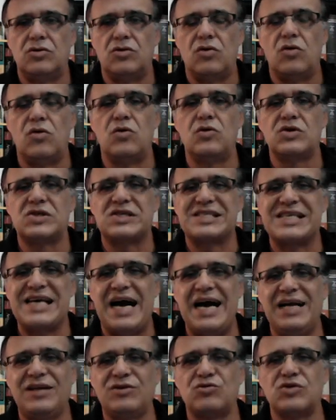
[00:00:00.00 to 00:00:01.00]
os
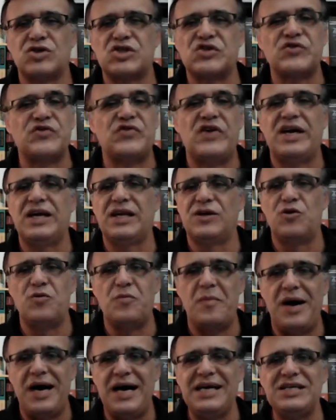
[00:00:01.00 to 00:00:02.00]
atos falam
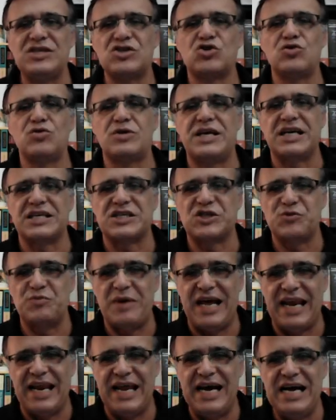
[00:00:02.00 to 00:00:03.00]
mais do que as
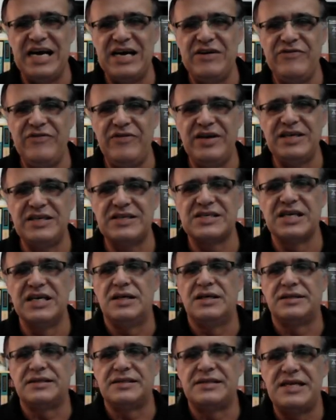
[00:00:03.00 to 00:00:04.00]
palavras,
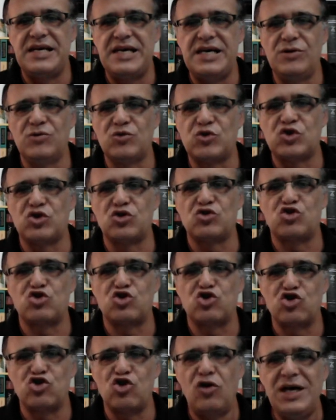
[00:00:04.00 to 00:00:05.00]
Deus
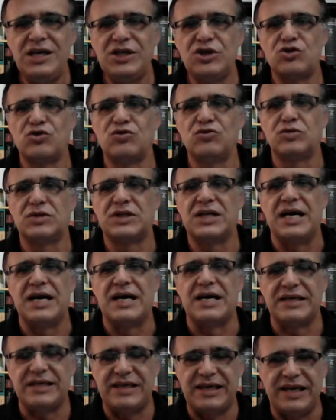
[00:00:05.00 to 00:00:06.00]
só
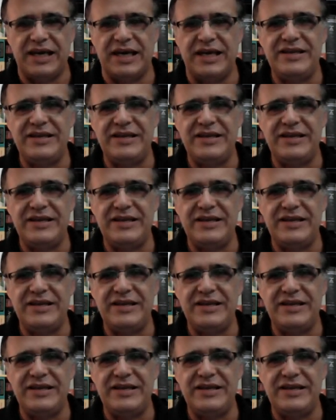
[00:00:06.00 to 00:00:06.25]
ajuda quem